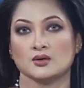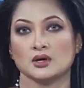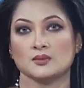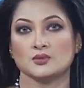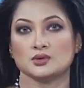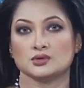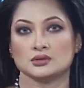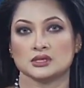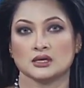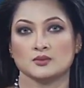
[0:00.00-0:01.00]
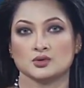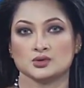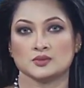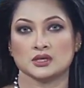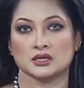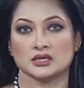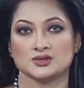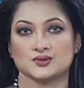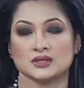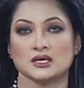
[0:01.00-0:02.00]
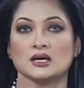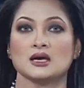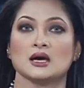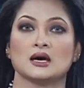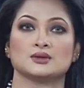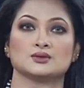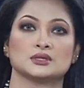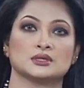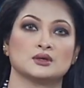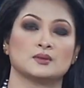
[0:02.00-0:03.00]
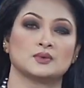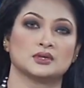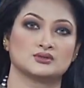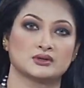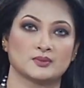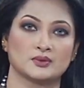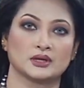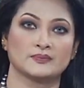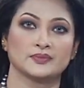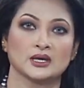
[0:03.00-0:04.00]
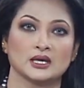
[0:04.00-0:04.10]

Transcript: গোলাম মর্তুজা মজুমদারের নেতৃত্বে আন্তর্জাতিক অপরাধ ট্রাইব্যুনাল